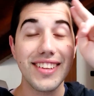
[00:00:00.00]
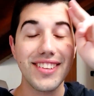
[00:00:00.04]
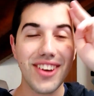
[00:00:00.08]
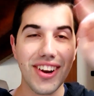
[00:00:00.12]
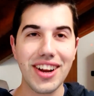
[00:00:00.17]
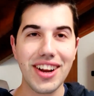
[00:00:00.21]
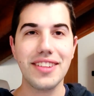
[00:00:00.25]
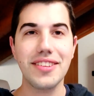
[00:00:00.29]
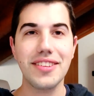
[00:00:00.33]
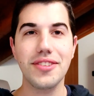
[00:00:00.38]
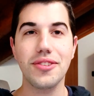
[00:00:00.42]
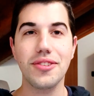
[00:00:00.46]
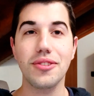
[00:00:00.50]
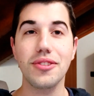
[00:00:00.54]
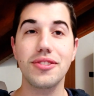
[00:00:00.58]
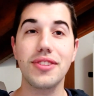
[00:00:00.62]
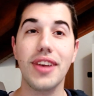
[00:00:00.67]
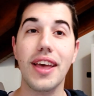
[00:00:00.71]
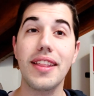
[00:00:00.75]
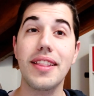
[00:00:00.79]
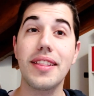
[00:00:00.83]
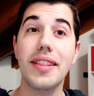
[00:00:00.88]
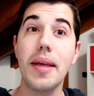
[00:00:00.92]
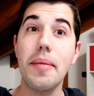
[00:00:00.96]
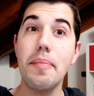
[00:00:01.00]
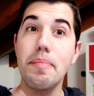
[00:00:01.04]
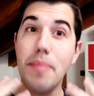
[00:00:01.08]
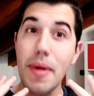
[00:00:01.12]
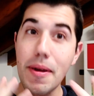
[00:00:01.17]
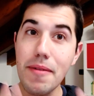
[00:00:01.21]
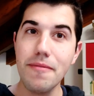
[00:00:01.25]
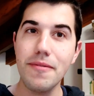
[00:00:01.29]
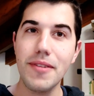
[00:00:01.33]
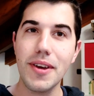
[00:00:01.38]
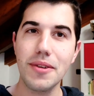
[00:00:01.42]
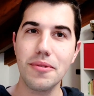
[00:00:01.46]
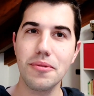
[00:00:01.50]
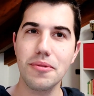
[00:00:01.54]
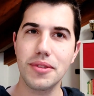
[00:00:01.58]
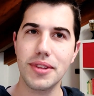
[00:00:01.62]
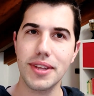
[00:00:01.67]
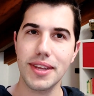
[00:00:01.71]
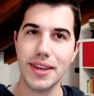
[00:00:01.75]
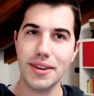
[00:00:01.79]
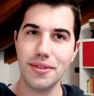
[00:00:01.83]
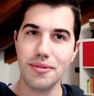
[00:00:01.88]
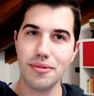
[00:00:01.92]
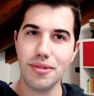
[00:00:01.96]
Ciao ragazzi, sono 7,
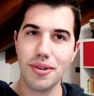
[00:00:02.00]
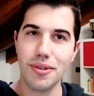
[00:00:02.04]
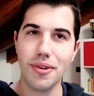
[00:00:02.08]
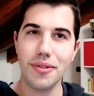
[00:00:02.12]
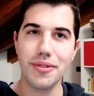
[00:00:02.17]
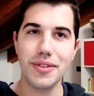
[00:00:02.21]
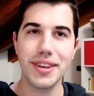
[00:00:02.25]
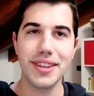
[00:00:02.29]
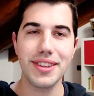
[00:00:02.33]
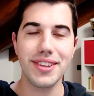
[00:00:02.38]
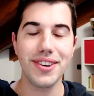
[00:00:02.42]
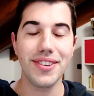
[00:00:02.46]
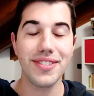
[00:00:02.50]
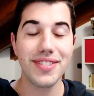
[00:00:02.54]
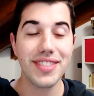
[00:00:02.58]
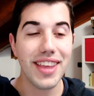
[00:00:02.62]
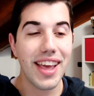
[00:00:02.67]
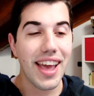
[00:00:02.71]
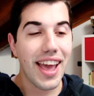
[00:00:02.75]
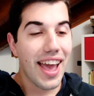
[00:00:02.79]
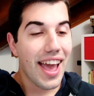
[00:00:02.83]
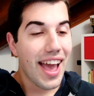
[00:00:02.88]
benvenuti in un nuovo video.